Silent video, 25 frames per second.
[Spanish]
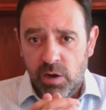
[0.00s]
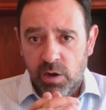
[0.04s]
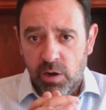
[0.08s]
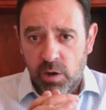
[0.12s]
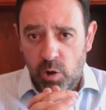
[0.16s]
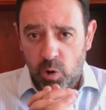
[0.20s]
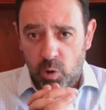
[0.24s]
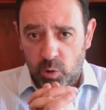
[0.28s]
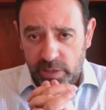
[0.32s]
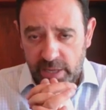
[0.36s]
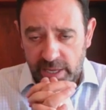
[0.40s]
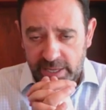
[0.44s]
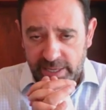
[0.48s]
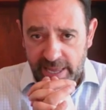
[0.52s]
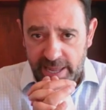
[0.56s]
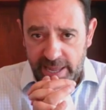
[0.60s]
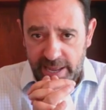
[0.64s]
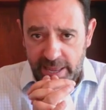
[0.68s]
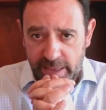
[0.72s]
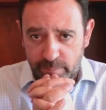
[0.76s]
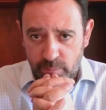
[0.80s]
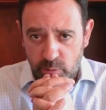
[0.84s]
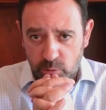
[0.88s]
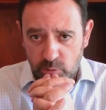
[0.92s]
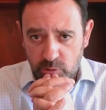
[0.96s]
Lo que
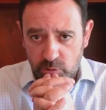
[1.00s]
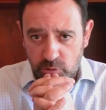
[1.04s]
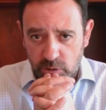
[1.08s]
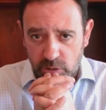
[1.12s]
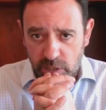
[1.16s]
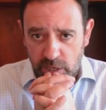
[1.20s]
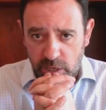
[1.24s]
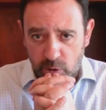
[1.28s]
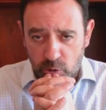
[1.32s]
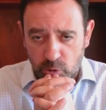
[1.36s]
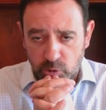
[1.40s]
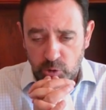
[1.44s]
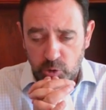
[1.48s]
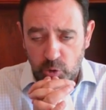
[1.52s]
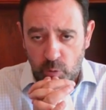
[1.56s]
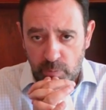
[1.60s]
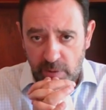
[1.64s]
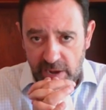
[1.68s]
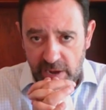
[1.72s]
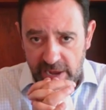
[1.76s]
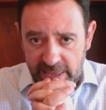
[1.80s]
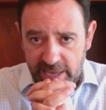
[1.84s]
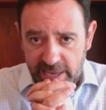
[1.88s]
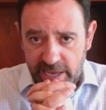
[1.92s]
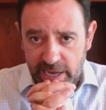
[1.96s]
queremos y nos
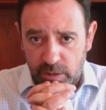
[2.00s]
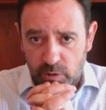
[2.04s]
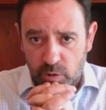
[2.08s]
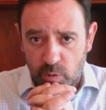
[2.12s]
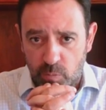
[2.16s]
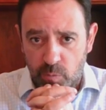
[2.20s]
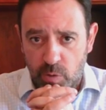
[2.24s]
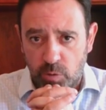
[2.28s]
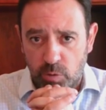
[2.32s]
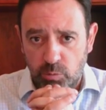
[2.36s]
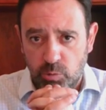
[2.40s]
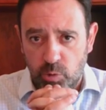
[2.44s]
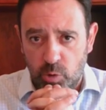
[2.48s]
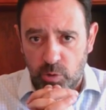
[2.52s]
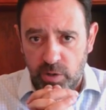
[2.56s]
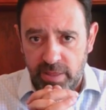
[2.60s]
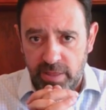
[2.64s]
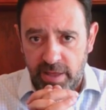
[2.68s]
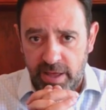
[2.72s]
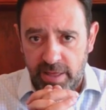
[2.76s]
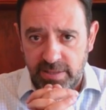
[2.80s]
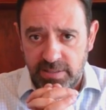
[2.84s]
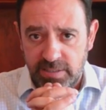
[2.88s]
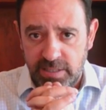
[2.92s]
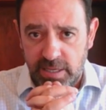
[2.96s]
obliga como
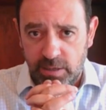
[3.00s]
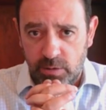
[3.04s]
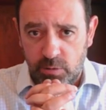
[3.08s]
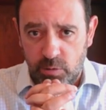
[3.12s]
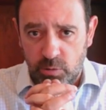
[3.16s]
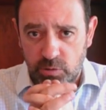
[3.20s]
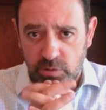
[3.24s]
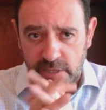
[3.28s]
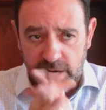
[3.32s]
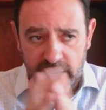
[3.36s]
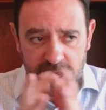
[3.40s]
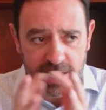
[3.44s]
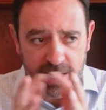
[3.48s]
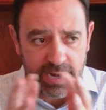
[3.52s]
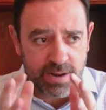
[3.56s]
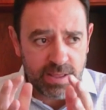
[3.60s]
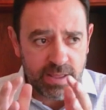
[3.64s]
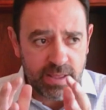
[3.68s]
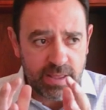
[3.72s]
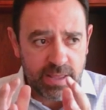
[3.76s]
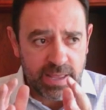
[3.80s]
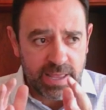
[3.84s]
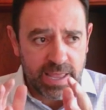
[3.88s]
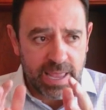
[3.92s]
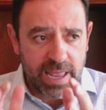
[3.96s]
autoridades a
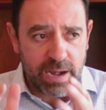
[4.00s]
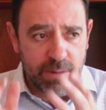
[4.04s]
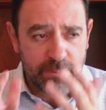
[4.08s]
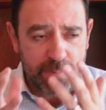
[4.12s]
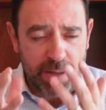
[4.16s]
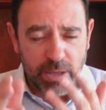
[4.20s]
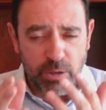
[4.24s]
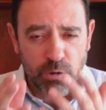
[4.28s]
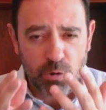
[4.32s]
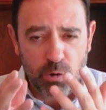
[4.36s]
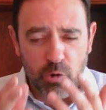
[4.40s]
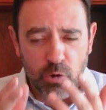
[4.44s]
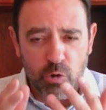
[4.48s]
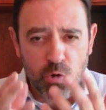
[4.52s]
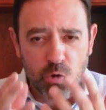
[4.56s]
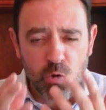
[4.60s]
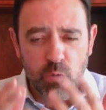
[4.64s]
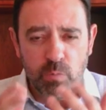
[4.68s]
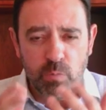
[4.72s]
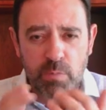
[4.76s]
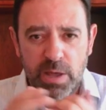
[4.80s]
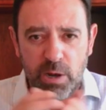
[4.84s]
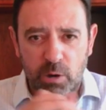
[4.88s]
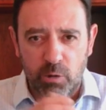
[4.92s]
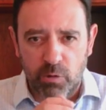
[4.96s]
encontrar el mayor
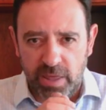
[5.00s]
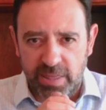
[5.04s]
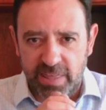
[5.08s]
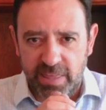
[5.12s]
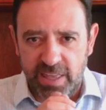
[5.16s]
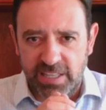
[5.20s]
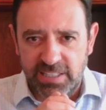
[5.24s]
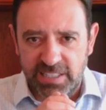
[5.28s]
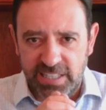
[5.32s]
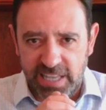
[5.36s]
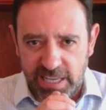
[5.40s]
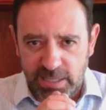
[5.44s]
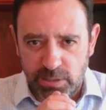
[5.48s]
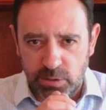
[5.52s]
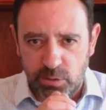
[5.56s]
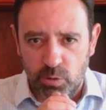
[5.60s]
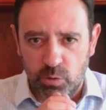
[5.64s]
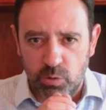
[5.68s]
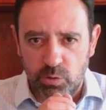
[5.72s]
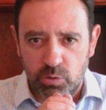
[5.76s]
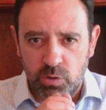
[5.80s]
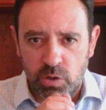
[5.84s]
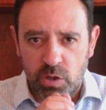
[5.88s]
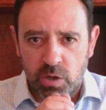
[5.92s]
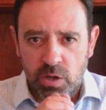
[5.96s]
número de
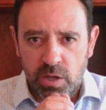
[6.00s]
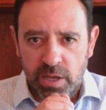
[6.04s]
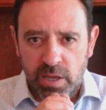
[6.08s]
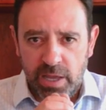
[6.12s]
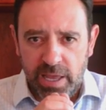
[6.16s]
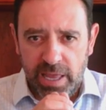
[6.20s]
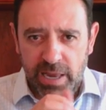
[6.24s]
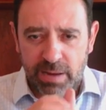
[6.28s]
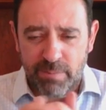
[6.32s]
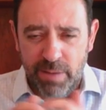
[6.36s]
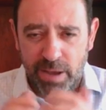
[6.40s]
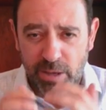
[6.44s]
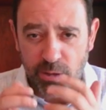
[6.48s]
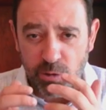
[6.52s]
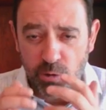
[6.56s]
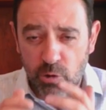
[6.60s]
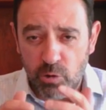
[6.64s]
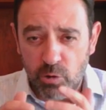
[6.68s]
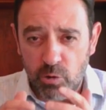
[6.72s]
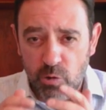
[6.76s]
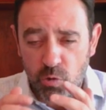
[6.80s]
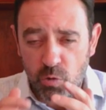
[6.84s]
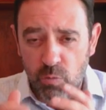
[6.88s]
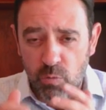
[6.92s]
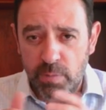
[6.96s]
decesos, el
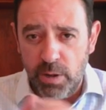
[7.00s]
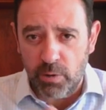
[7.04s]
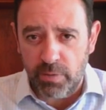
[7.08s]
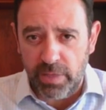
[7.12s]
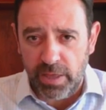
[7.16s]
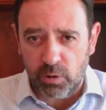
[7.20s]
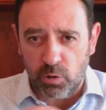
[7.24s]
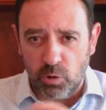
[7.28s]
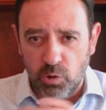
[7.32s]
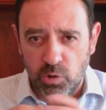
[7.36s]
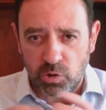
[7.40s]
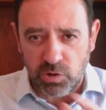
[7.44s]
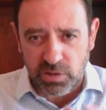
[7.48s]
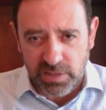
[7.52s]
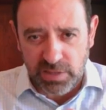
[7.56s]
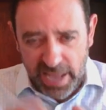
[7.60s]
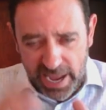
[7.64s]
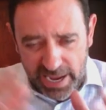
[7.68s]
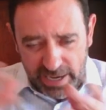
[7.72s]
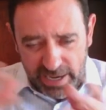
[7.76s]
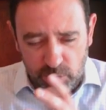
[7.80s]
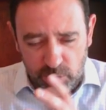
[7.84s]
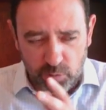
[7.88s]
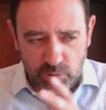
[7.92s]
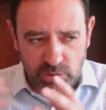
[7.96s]
mayor número de
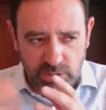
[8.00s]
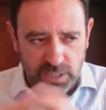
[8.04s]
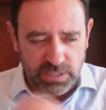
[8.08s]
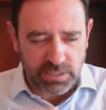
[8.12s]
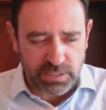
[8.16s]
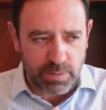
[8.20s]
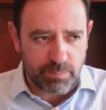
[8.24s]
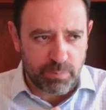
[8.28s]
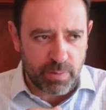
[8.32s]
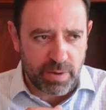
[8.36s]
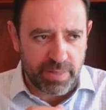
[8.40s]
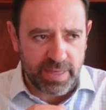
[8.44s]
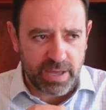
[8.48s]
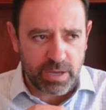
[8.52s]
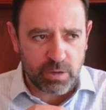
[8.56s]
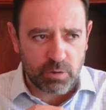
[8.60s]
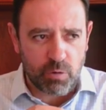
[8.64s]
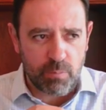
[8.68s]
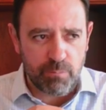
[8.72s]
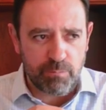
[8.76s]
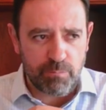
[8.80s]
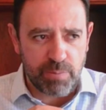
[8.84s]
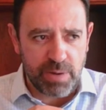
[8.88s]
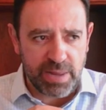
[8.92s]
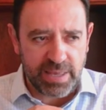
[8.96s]
contagios que se puedan
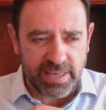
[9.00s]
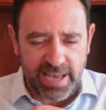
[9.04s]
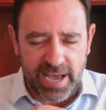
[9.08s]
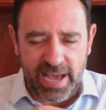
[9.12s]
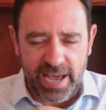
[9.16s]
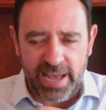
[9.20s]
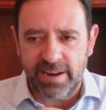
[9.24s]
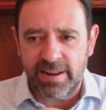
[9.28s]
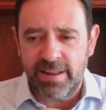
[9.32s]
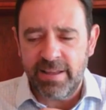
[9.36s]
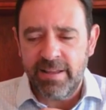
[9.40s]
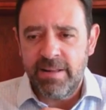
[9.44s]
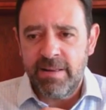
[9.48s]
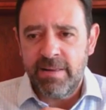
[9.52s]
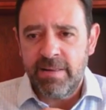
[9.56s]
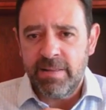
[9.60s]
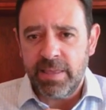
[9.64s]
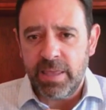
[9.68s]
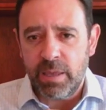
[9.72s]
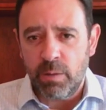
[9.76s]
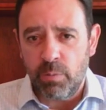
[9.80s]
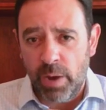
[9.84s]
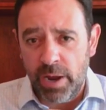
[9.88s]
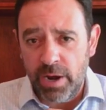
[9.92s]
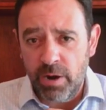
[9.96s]

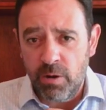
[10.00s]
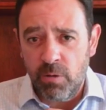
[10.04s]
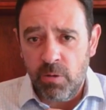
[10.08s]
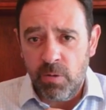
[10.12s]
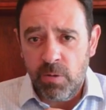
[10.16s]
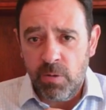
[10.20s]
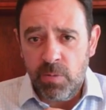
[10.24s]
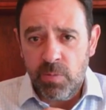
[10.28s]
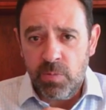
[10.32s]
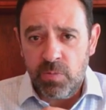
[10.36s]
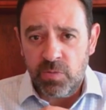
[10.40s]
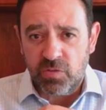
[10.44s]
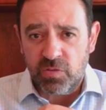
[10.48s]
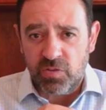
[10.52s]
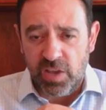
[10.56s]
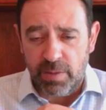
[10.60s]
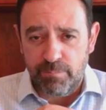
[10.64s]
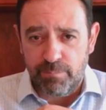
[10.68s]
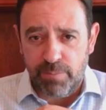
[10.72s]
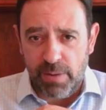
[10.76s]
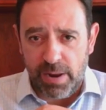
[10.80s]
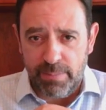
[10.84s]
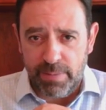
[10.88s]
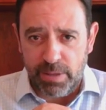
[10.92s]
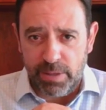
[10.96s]
complicar. Y bueno, se
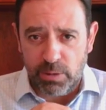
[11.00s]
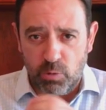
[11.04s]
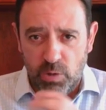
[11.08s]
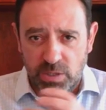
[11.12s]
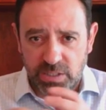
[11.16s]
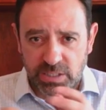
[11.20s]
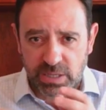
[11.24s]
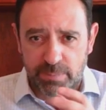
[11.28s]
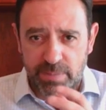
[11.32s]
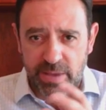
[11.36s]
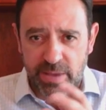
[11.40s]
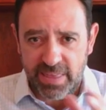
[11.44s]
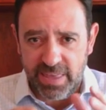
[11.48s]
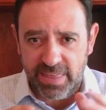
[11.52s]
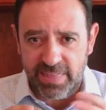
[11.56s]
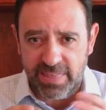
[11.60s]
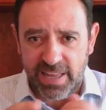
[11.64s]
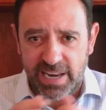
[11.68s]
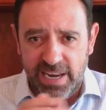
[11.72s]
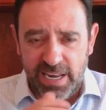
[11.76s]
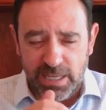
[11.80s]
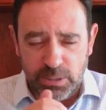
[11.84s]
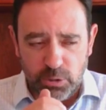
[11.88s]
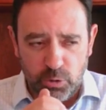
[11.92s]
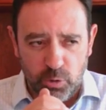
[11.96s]
implementó esa
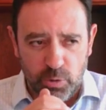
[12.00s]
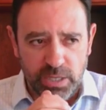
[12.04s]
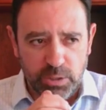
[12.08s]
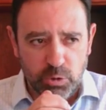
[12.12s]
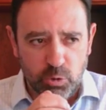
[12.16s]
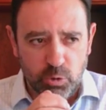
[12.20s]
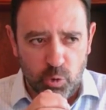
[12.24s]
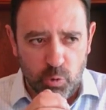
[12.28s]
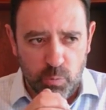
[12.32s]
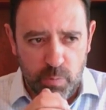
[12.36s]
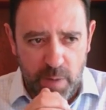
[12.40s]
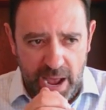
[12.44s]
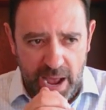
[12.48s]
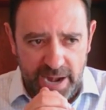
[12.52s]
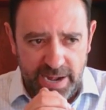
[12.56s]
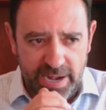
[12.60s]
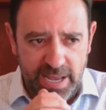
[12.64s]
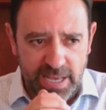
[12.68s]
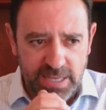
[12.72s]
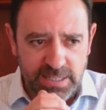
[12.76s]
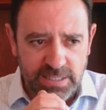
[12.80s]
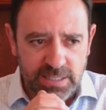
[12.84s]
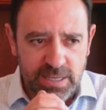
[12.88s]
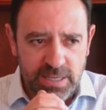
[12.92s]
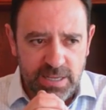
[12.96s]
medida en las zonas
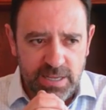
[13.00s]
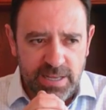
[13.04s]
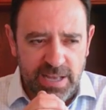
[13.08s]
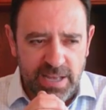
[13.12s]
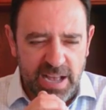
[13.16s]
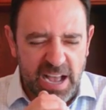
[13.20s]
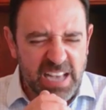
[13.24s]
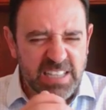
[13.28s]
urbanas.